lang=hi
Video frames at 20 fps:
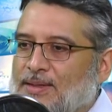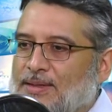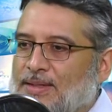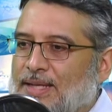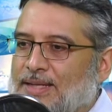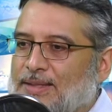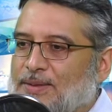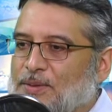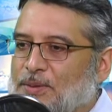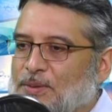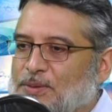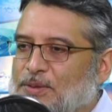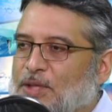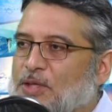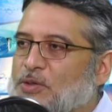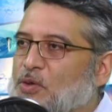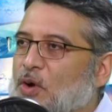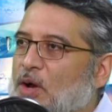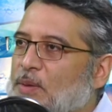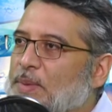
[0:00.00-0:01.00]
लाइक like, उसका
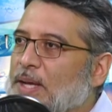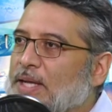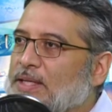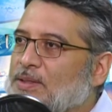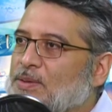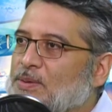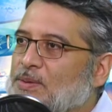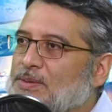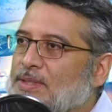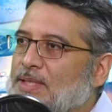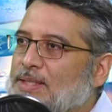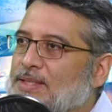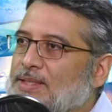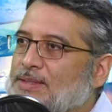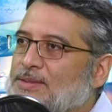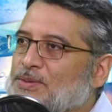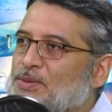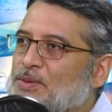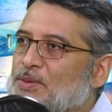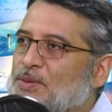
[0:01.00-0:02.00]
ड्रॉबैक ये होता है कि
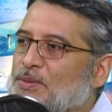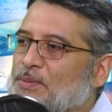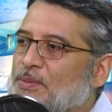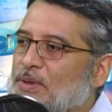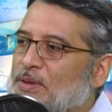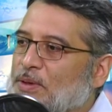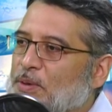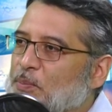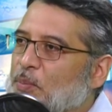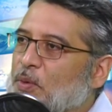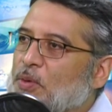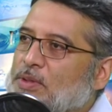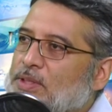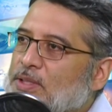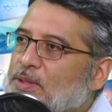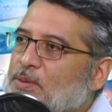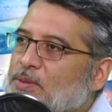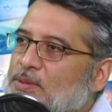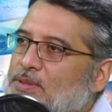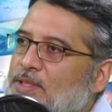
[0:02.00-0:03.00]
जो
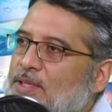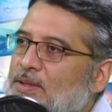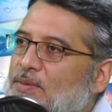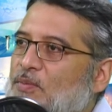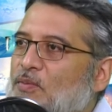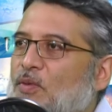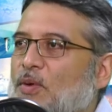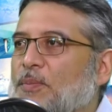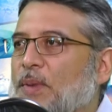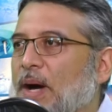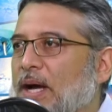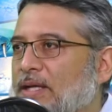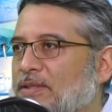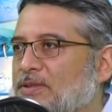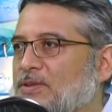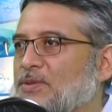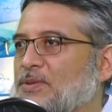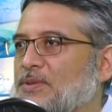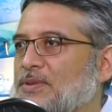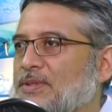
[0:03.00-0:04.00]
रिपोर्टिंग होती है वो
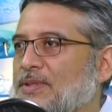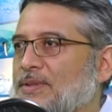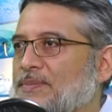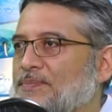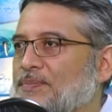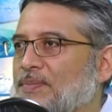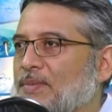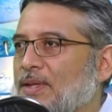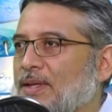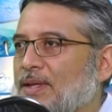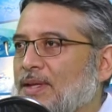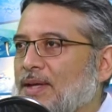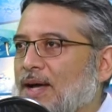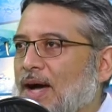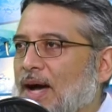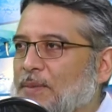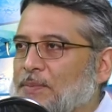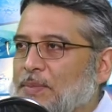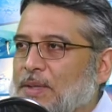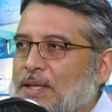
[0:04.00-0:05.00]
बायस्ड होती है अब